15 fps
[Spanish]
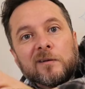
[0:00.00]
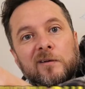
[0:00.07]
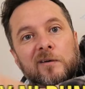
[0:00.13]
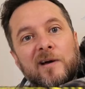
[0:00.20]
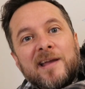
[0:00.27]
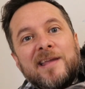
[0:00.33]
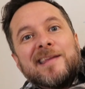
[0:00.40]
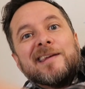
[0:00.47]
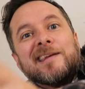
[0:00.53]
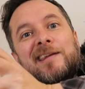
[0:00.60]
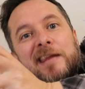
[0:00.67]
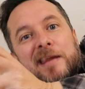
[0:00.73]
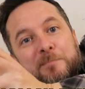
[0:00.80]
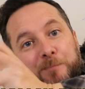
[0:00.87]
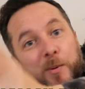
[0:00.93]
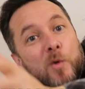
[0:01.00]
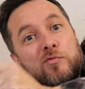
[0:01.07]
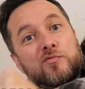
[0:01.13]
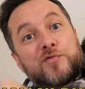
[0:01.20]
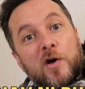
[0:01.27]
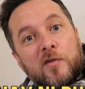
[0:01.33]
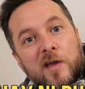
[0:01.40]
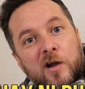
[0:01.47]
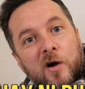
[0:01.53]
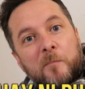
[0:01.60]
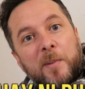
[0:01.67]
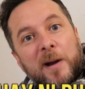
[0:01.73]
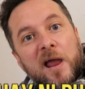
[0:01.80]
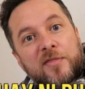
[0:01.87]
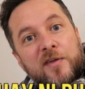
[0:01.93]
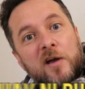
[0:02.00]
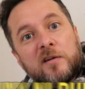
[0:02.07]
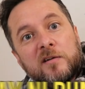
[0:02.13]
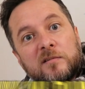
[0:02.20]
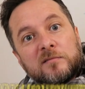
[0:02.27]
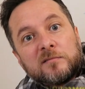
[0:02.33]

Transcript: No hay ni punto de comparación,